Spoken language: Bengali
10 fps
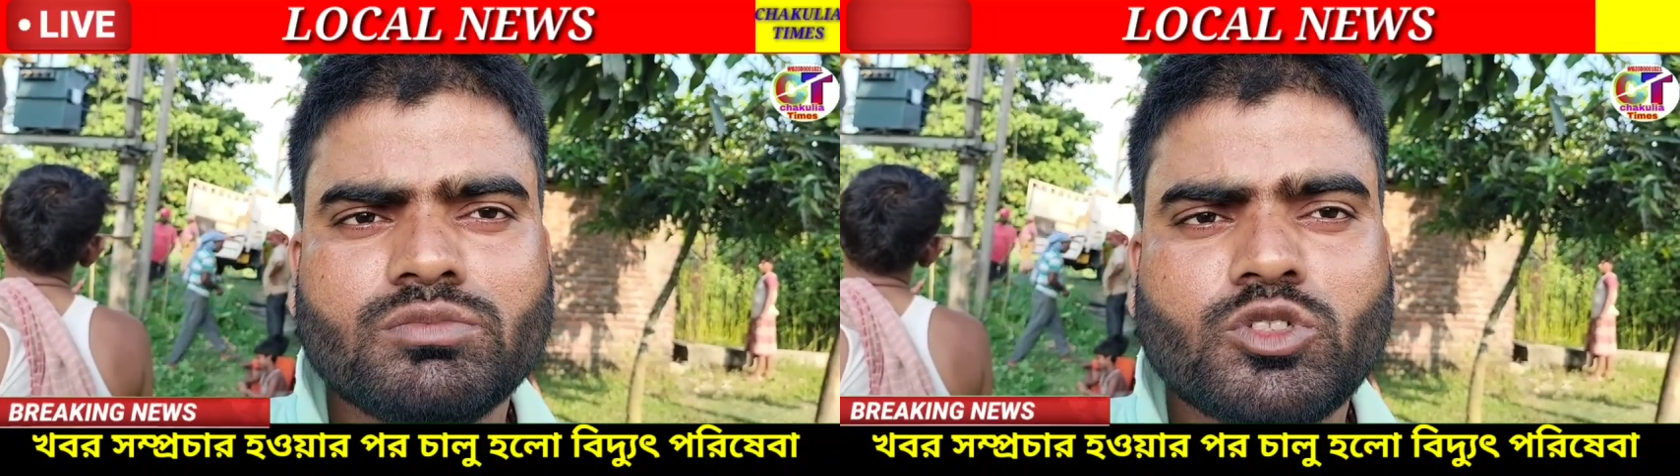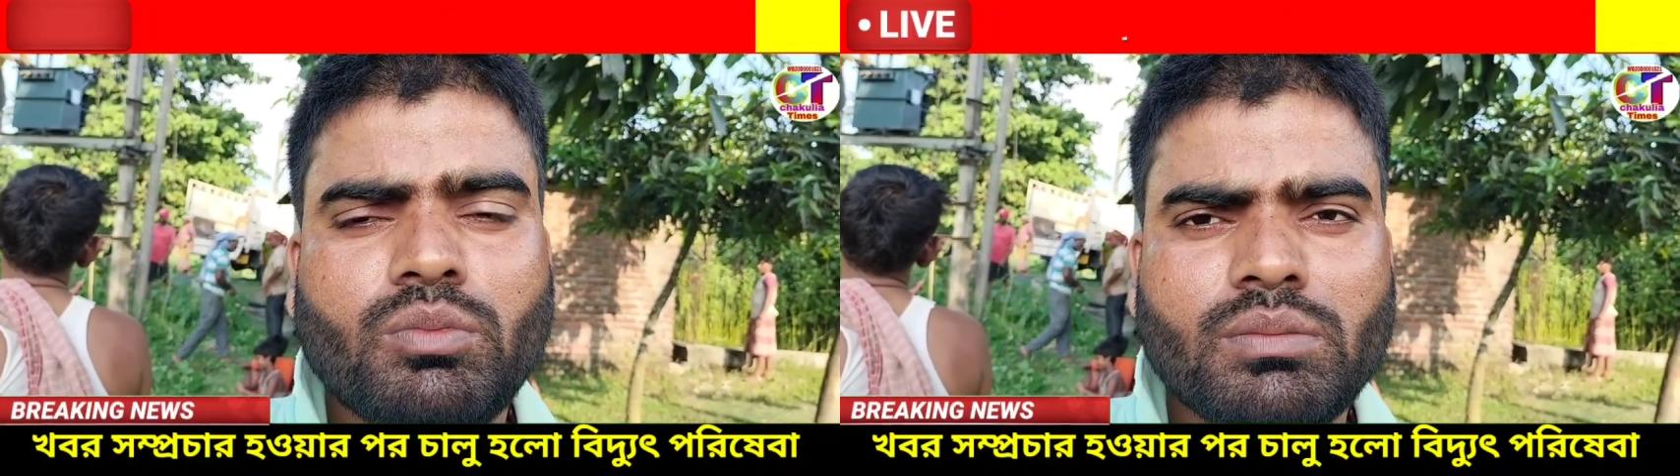
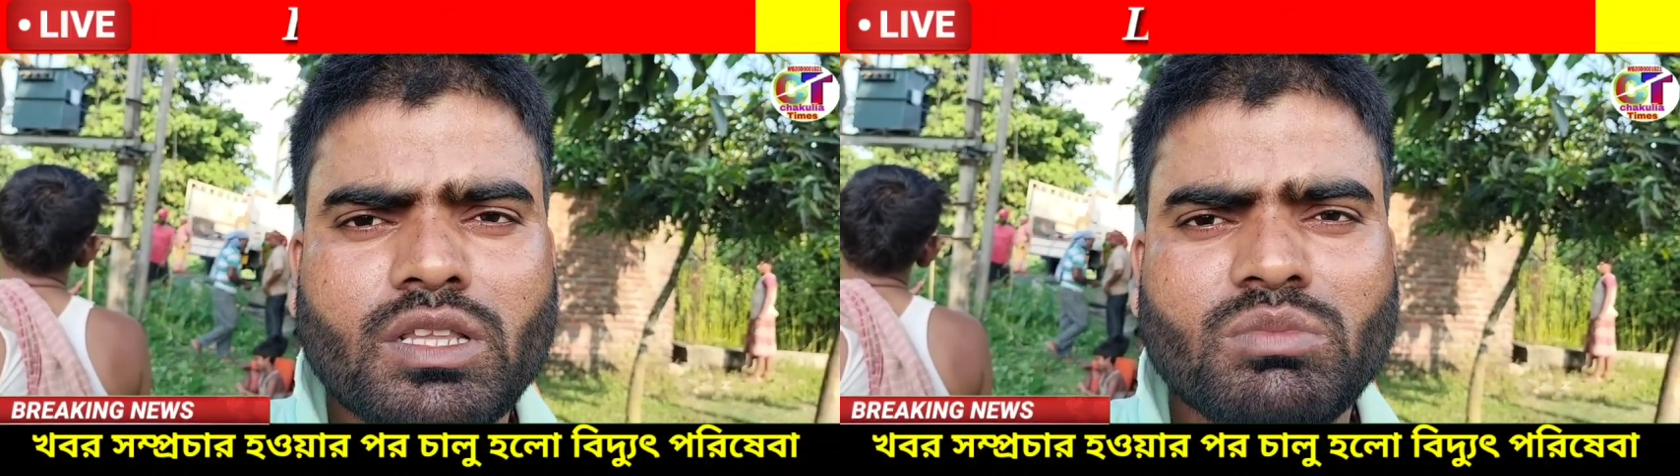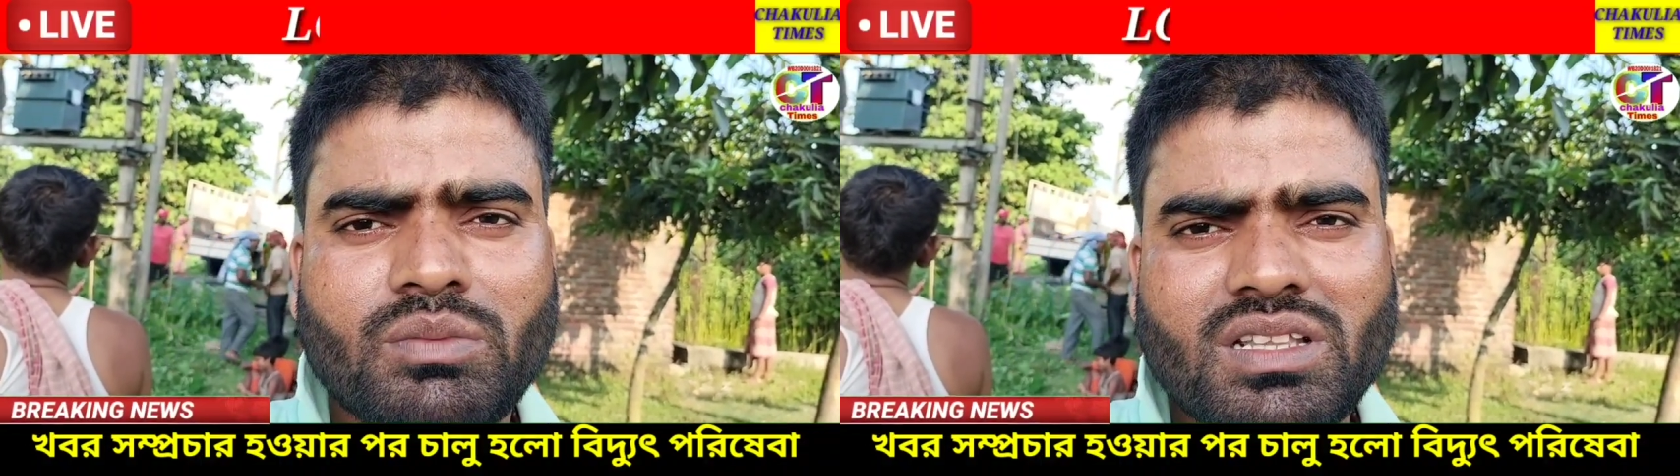সংবাদ
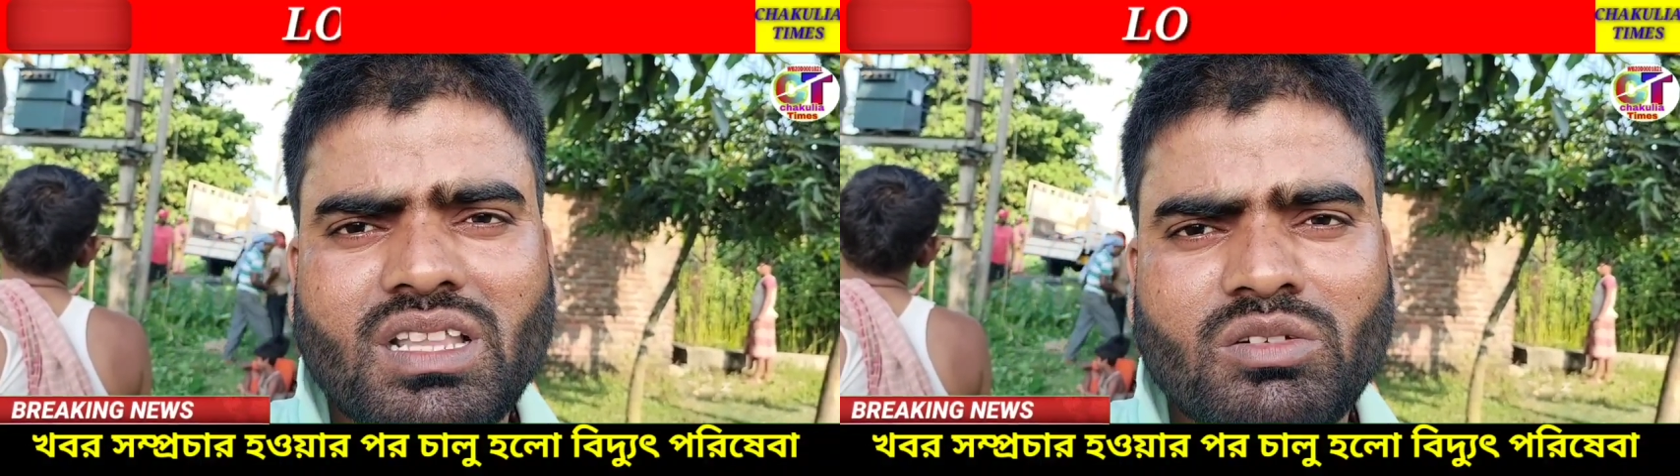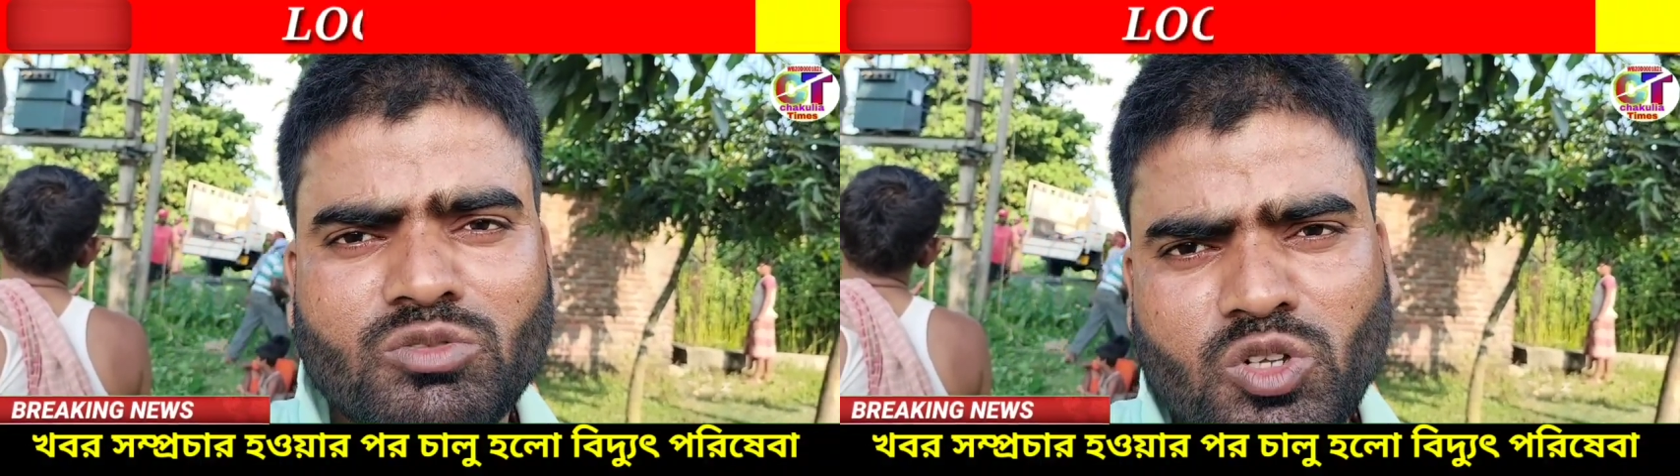মাধ্যমকে আমরা
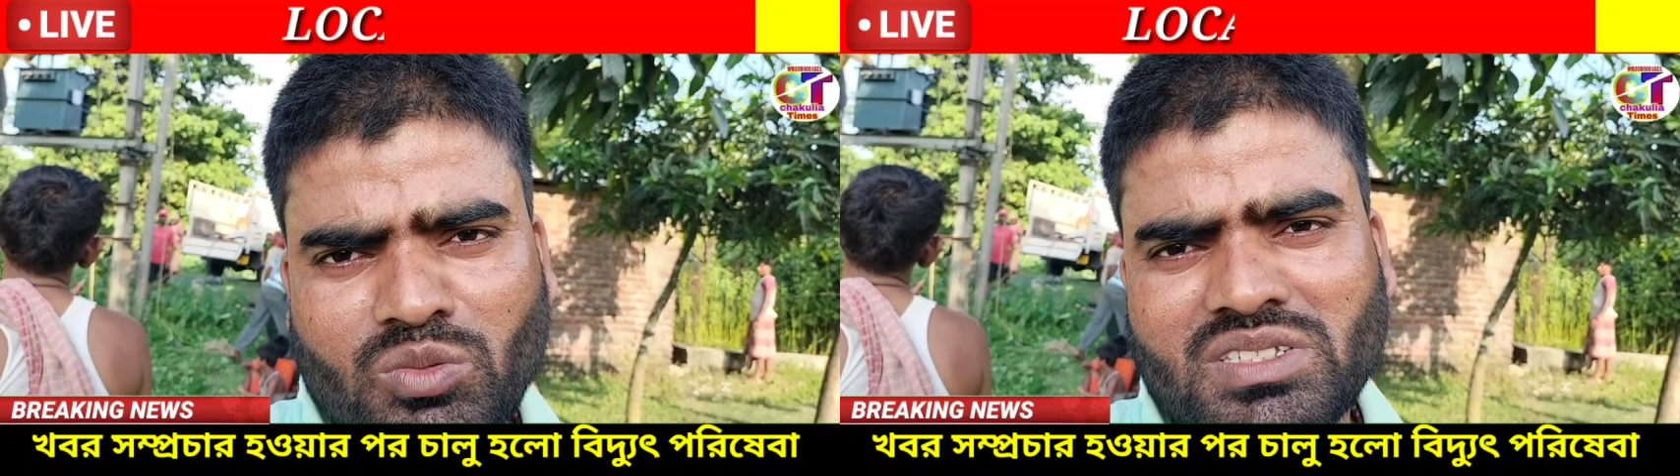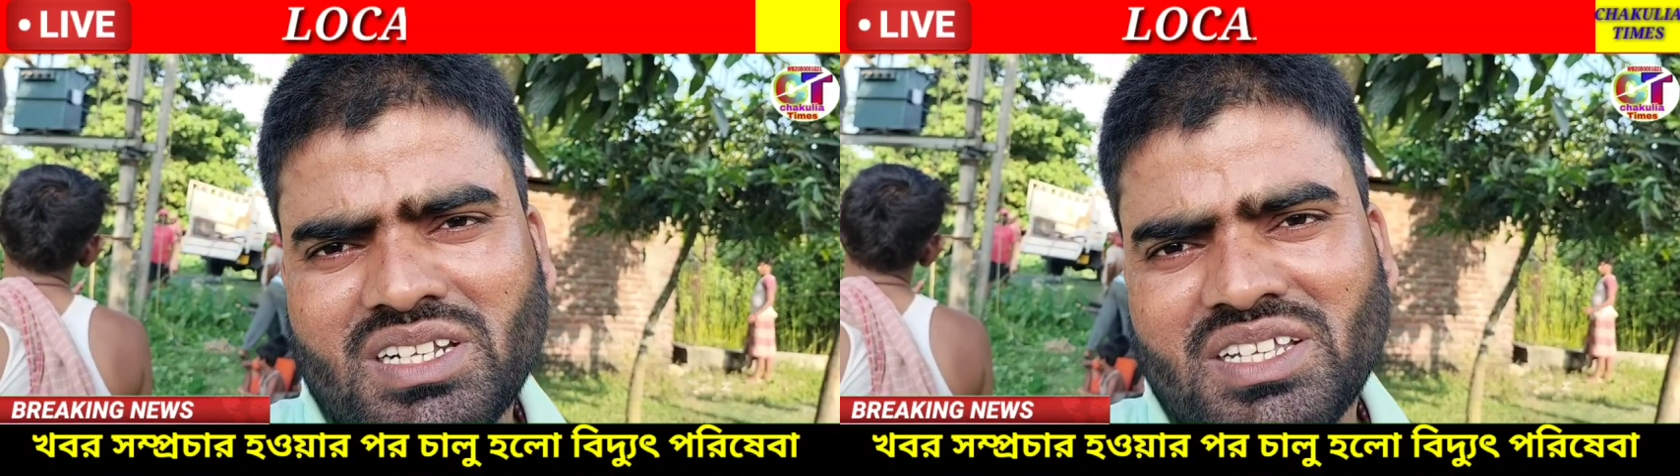ধন্যবাদ জানাই